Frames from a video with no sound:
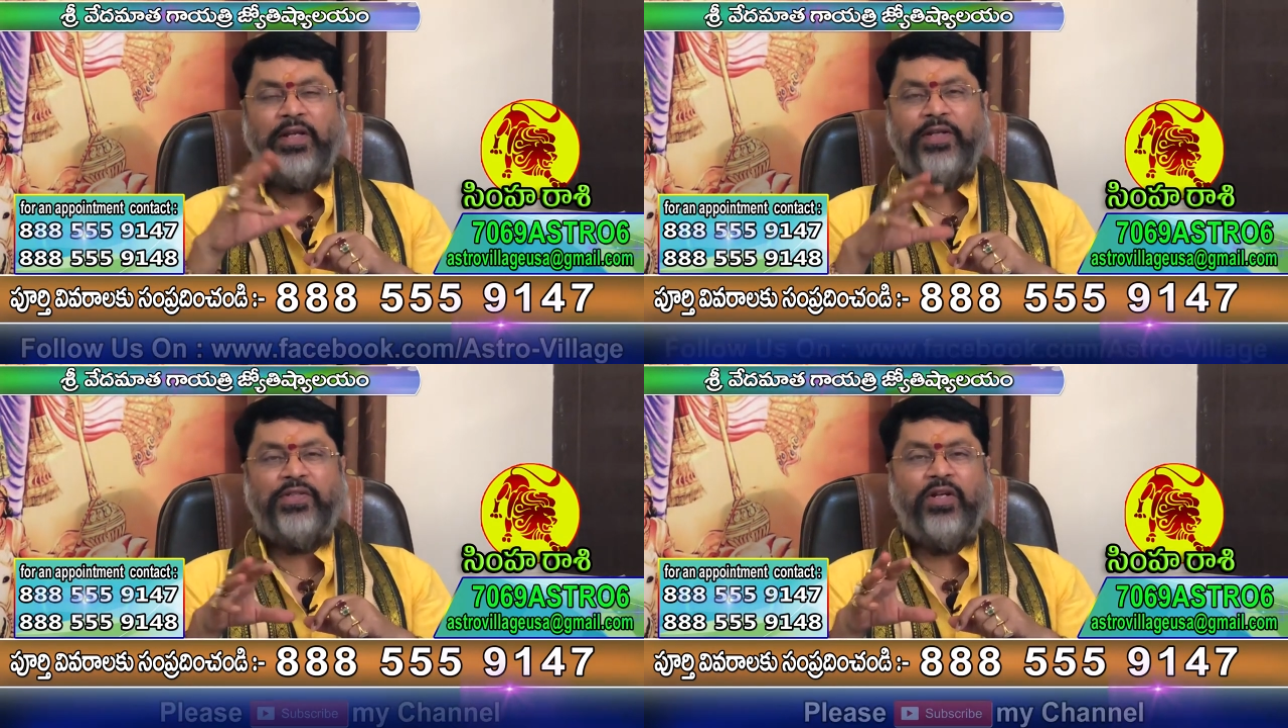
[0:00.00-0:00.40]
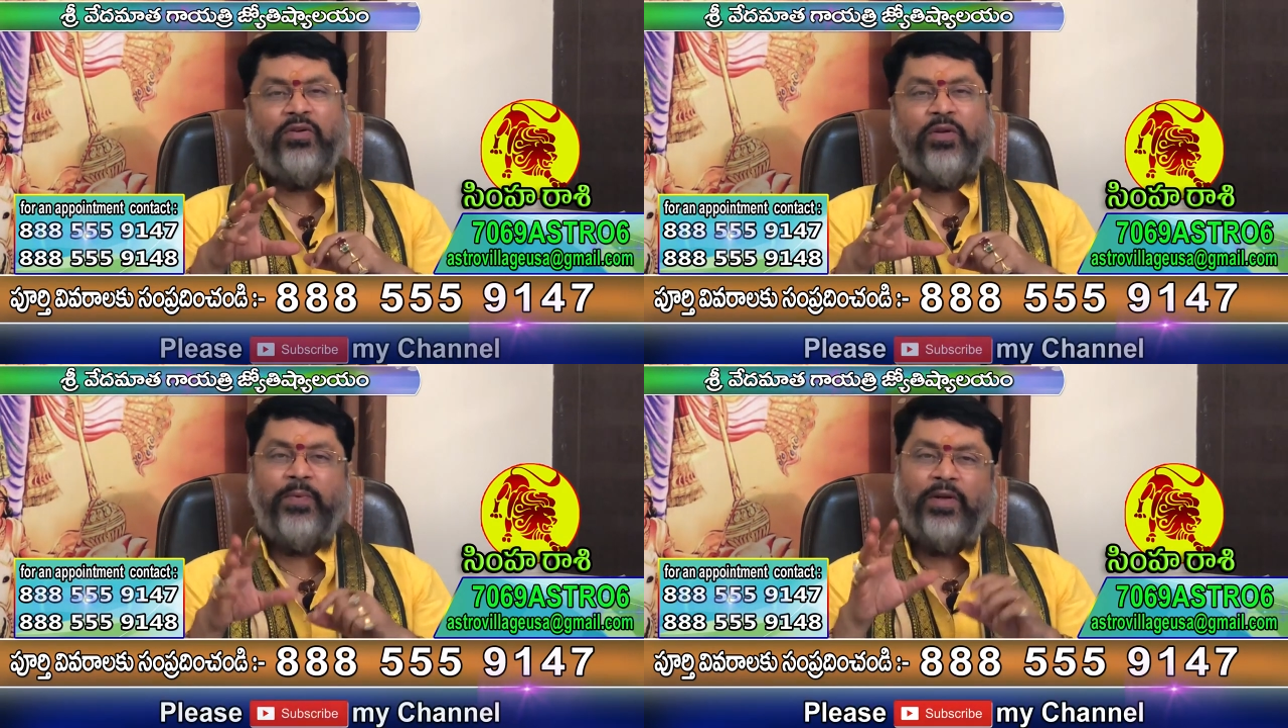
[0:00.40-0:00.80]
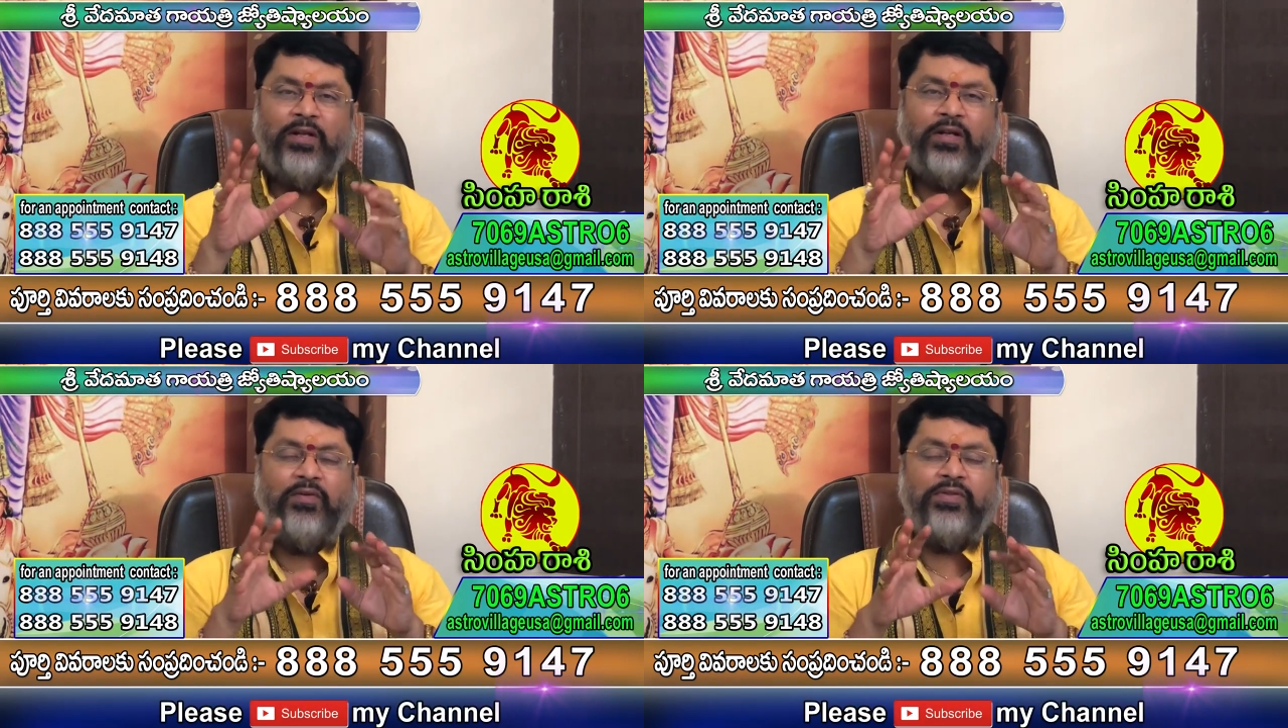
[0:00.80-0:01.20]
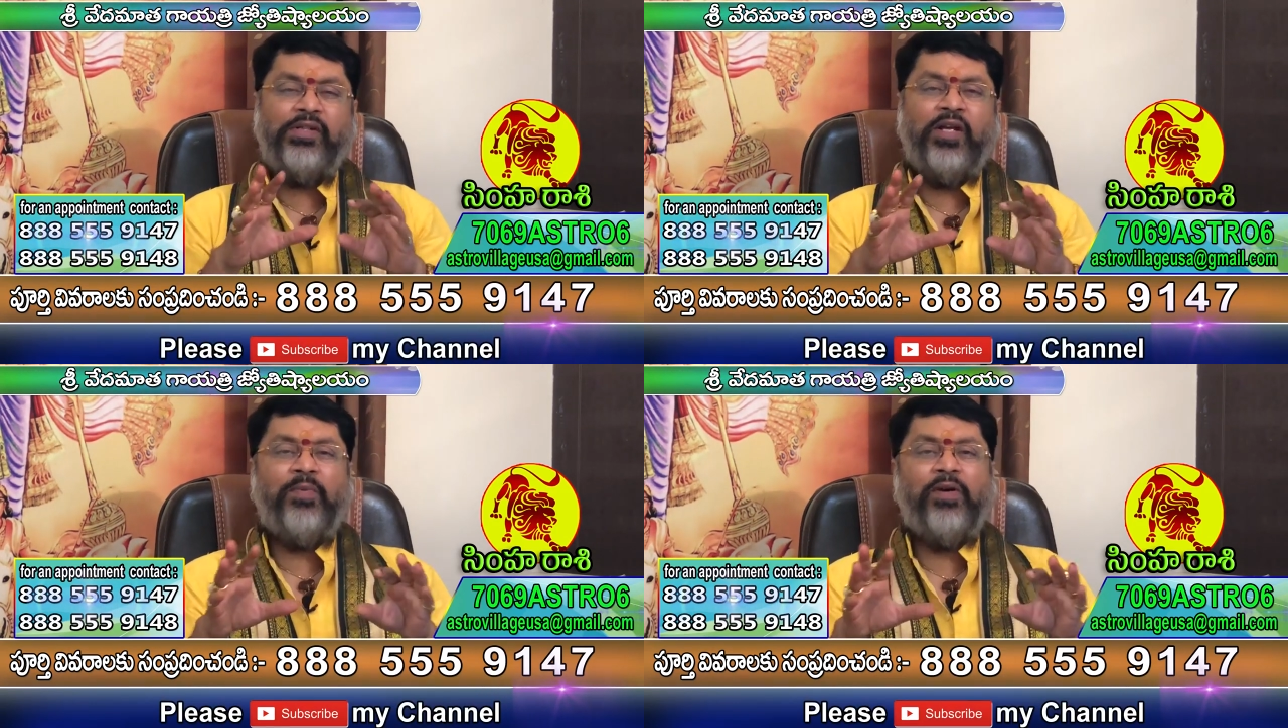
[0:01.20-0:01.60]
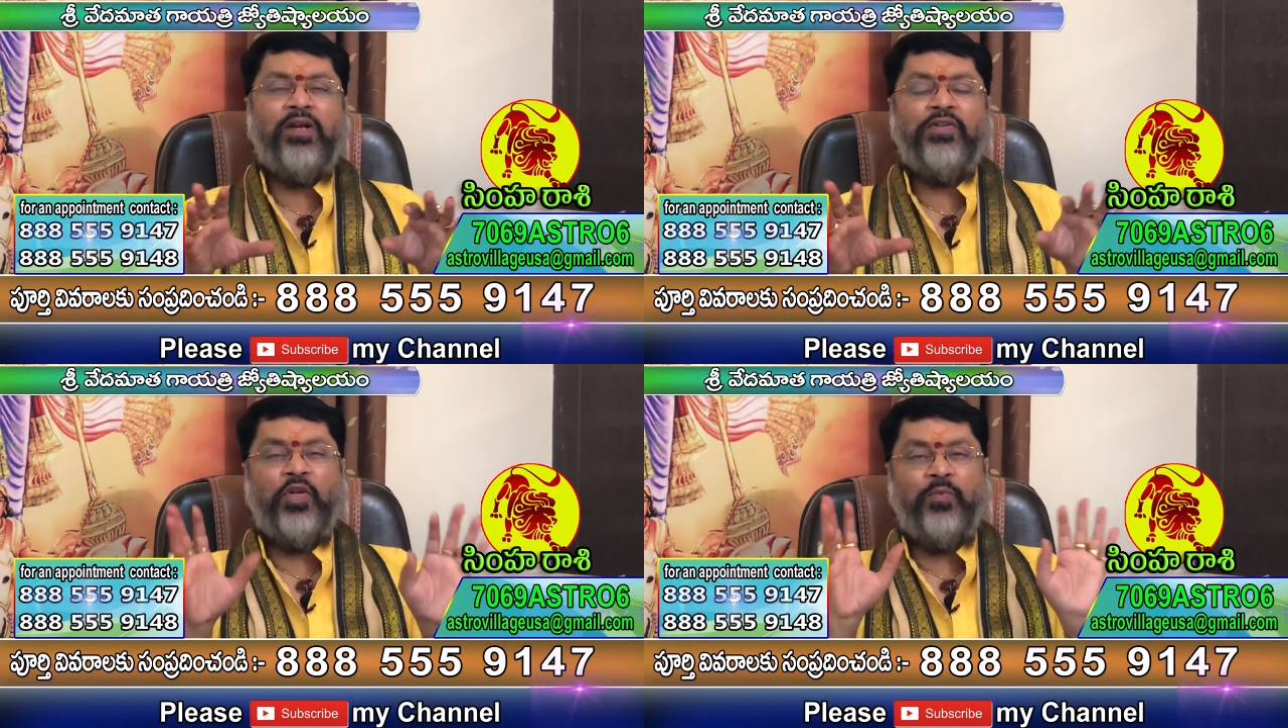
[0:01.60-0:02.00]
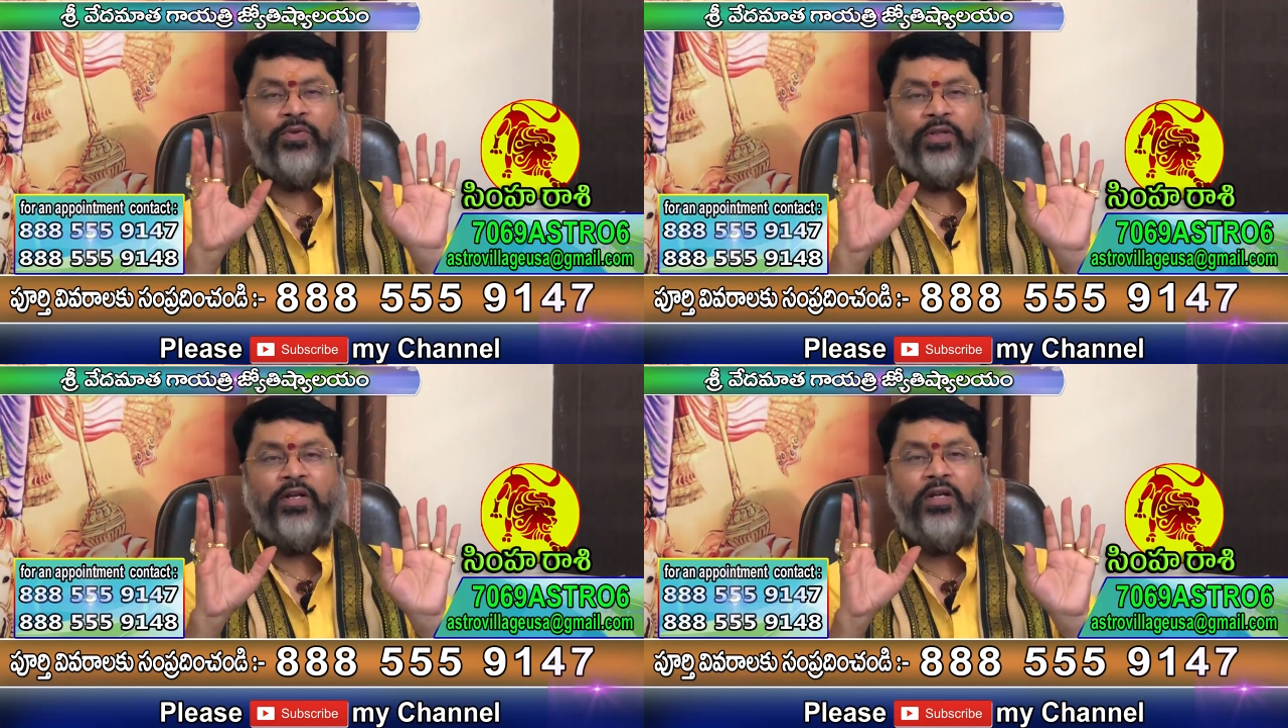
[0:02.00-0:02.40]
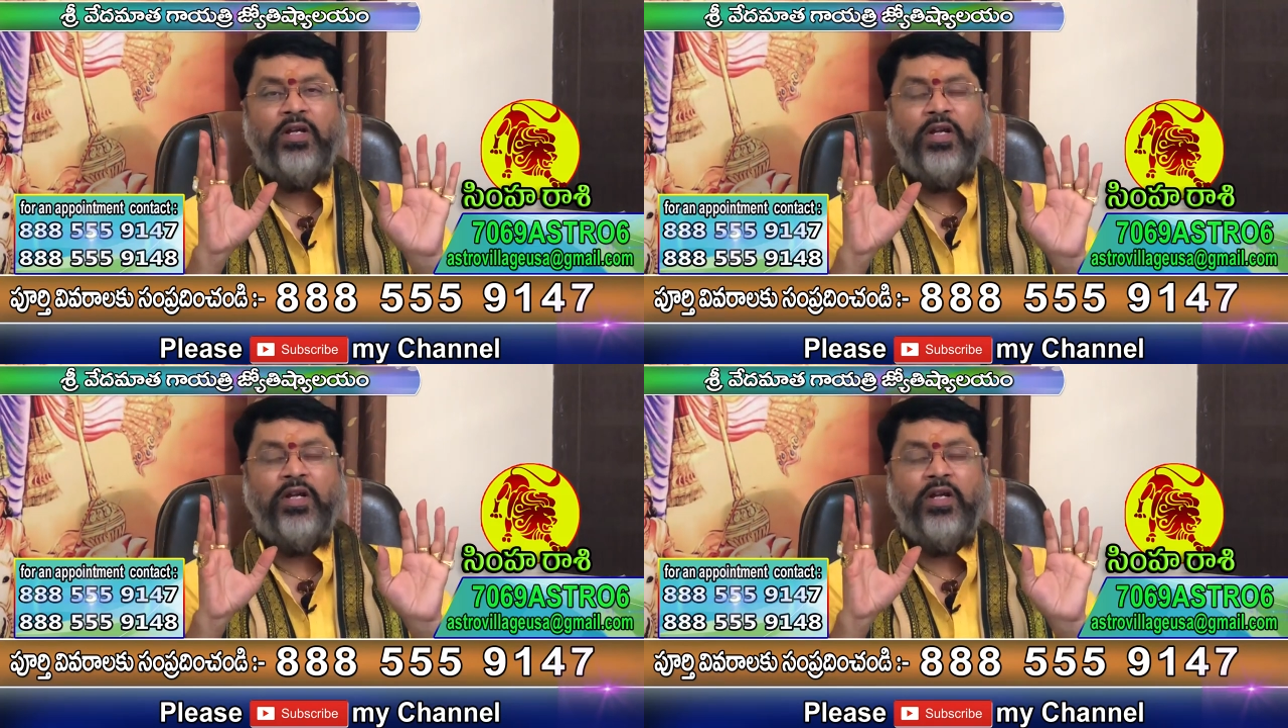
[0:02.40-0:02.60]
ఎన్ని కష్టాలున్నా పిల్లలకు కావాల్సిన ఏర్పాట్లన్నీ జరిగిపోతాయి